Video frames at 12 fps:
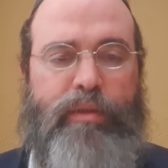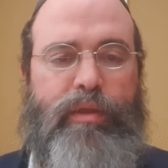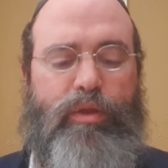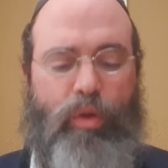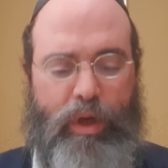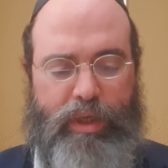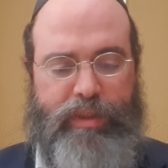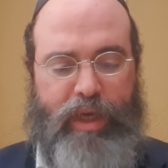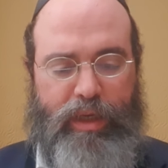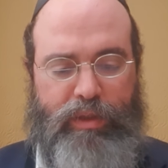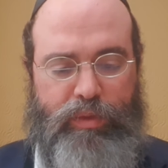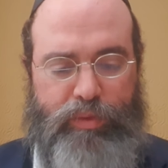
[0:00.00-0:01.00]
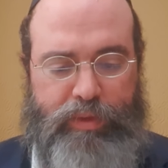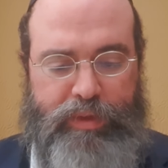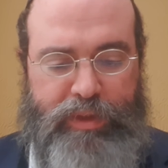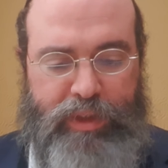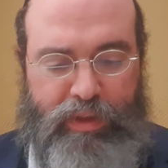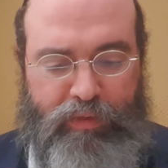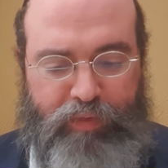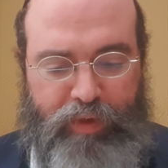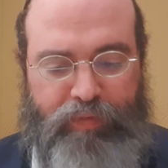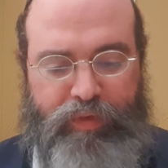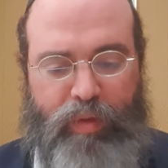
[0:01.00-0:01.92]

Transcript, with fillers: Die Torah sagt uns in 5.